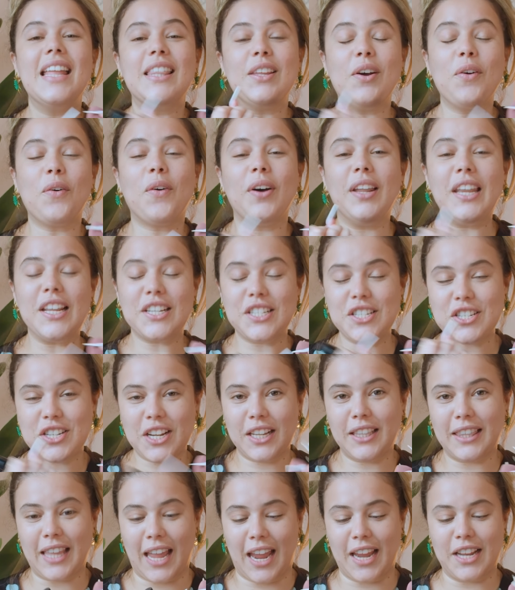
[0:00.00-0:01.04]
Então, quando a gente
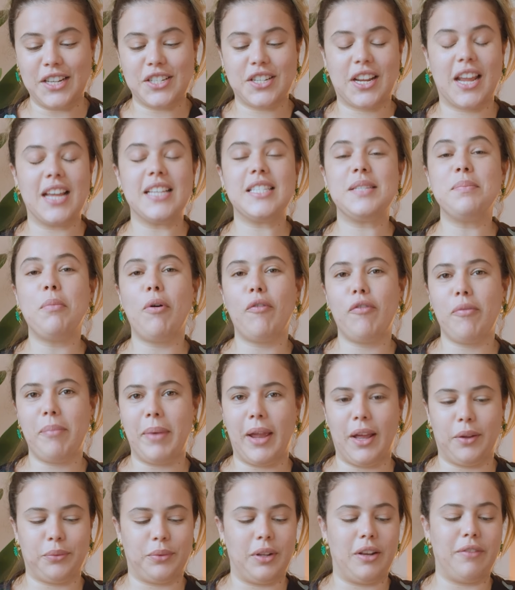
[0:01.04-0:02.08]
entende que esse
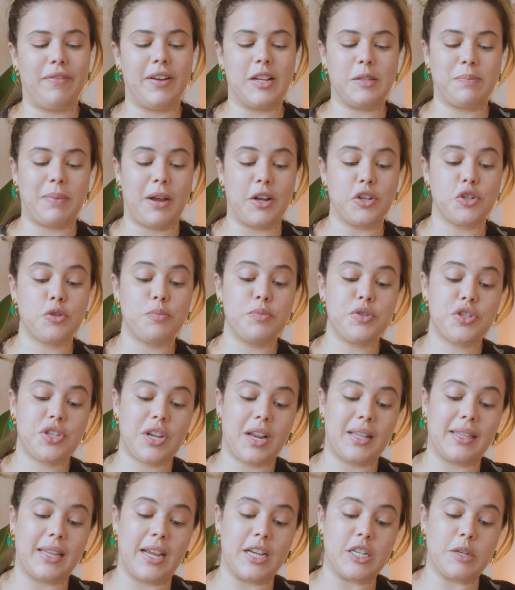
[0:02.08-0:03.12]
movimento ele faz parte de uma
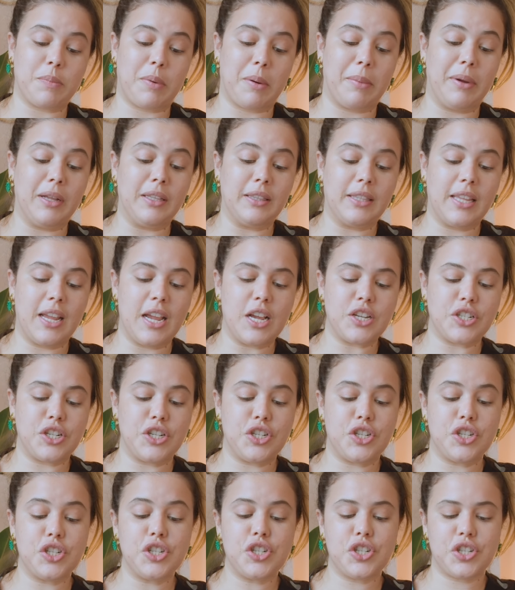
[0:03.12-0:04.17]
estratégia para manter a
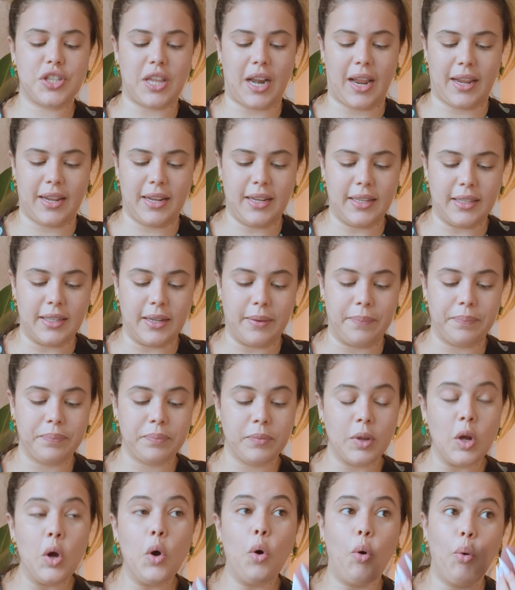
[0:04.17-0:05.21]
gente distraída,
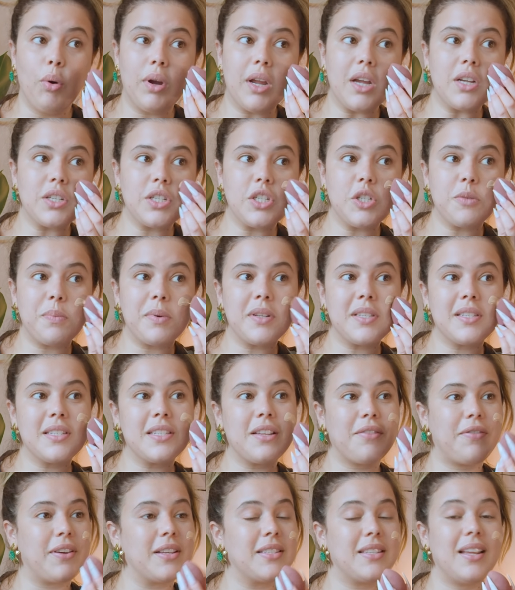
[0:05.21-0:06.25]
o que a gente
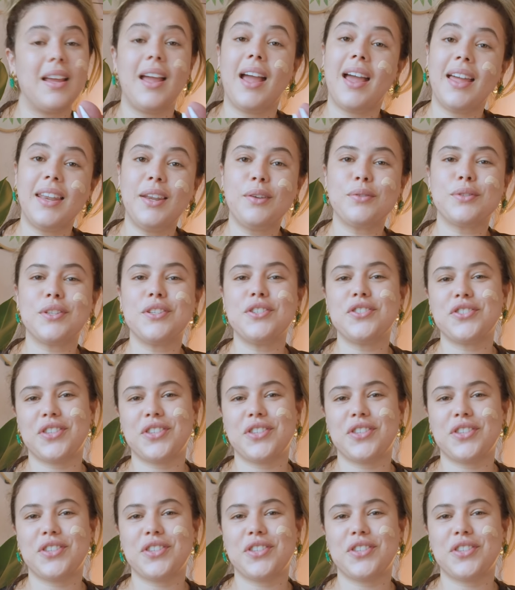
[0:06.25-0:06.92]
precisa fazer é não se